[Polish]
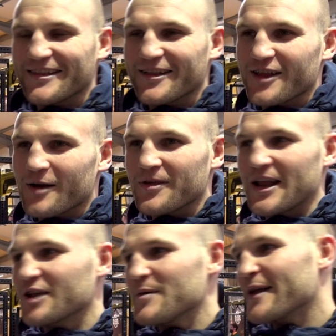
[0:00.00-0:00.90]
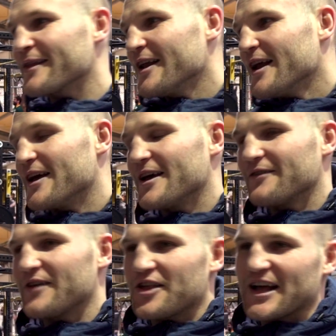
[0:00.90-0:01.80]
więc jest dobrze. Natomiast
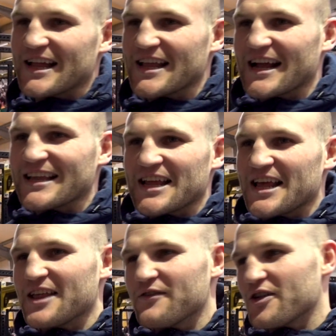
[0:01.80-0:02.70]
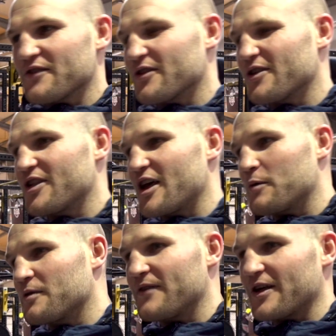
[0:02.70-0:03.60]
e, wiesz, gadanie, gadanie, ja nie wierzę w to, że
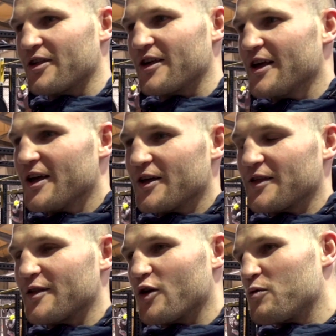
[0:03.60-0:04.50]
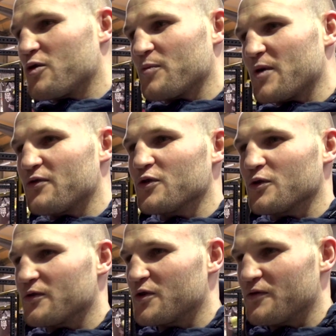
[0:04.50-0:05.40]
Jacobs waży 185 e,
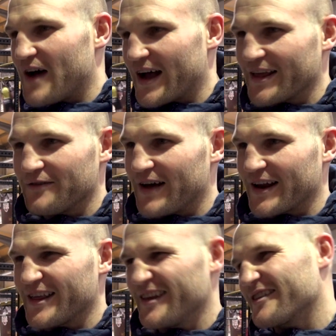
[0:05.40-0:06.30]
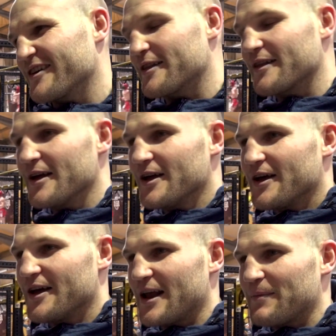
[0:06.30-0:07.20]
funtów w dniu wagi, walki. No to jest
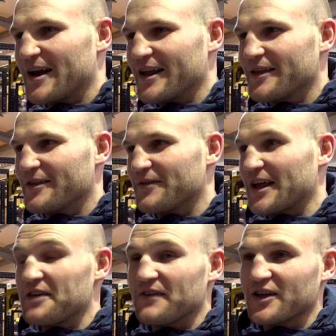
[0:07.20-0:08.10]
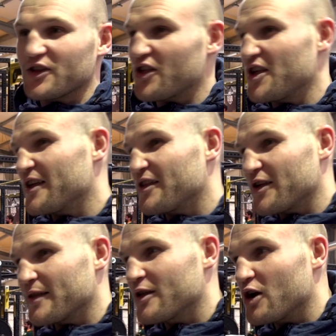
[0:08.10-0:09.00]
e, nabieranie takiej wagi, to się nie wiem, czy
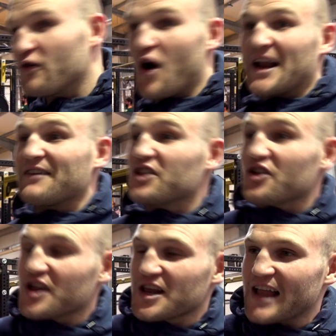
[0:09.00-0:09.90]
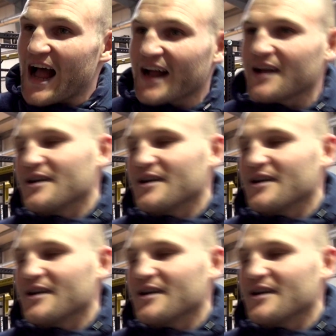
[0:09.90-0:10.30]
jest zdrowo, a nawet jeżeli tak,